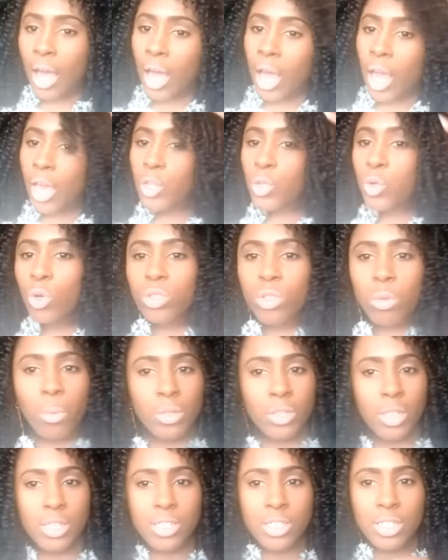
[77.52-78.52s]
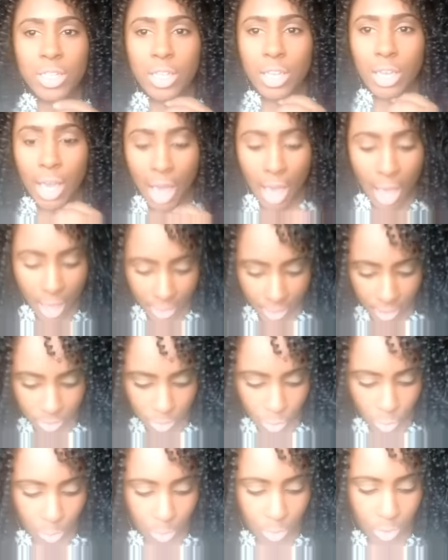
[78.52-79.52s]
Eu escuto muito assim, ai,
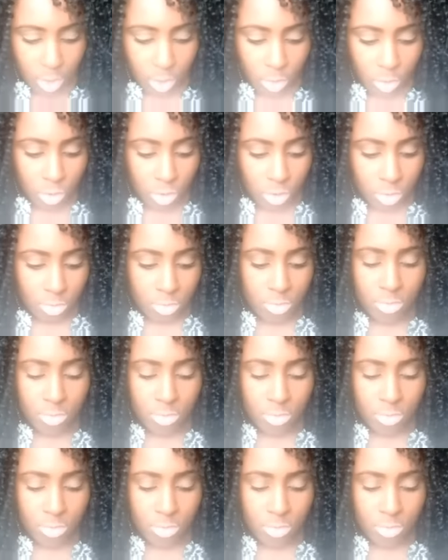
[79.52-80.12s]
ui, meu Deus.